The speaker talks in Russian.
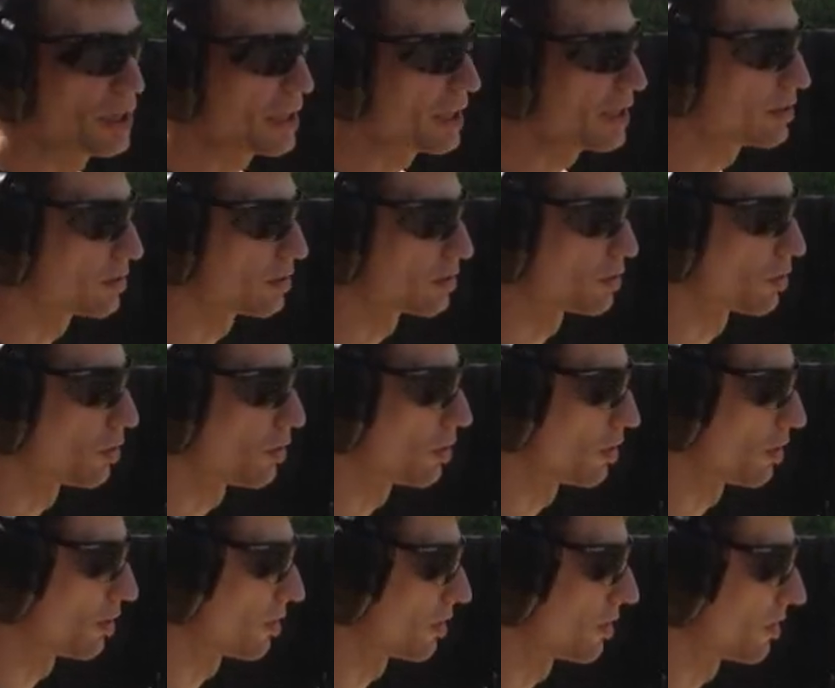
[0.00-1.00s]
был,
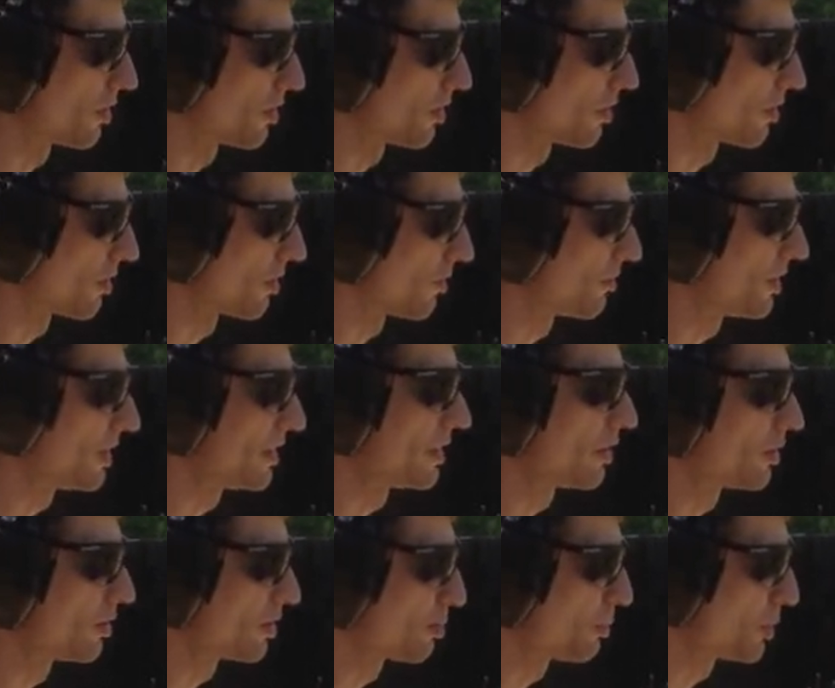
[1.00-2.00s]
но
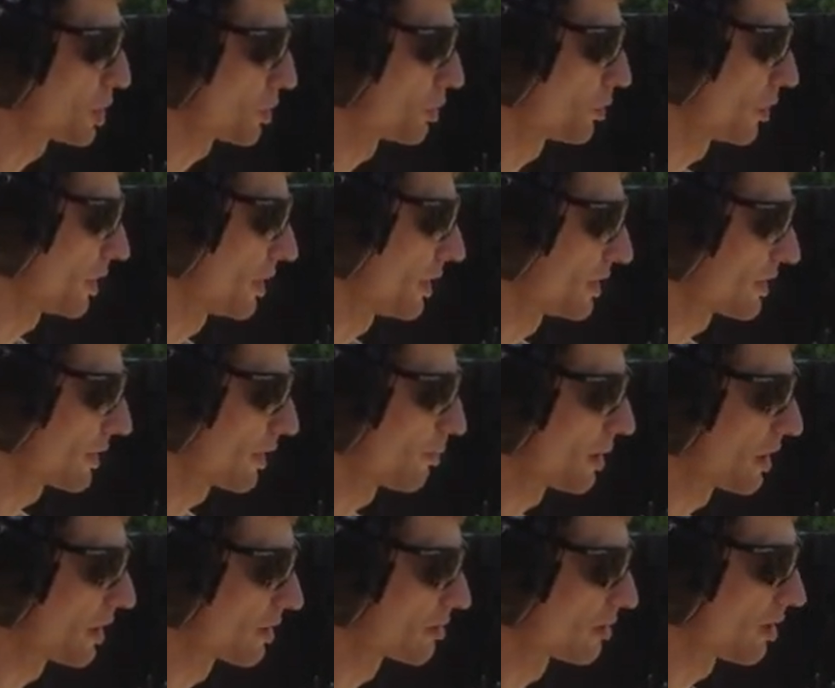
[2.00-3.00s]
выстрел смешной и
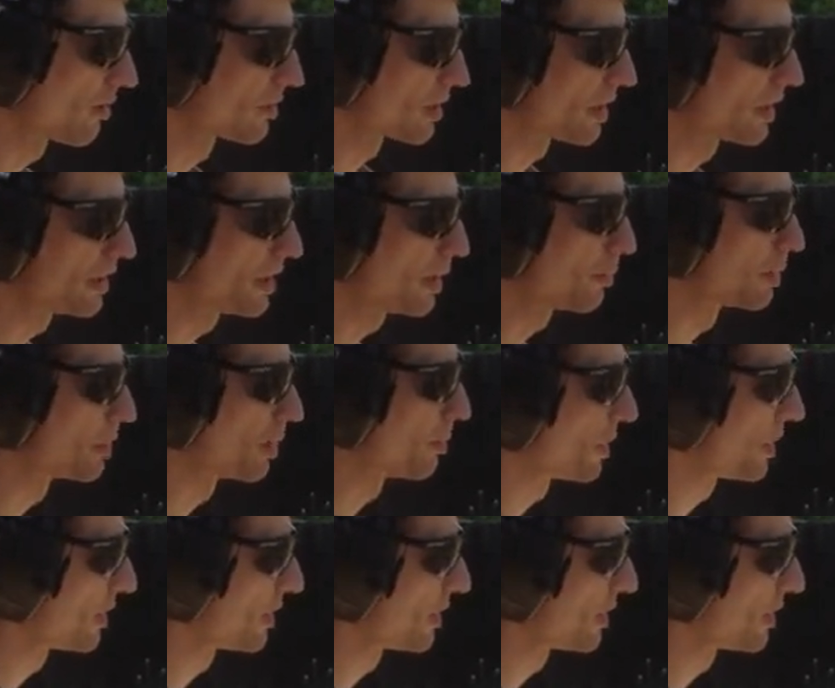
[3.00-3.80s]
самое главное, не было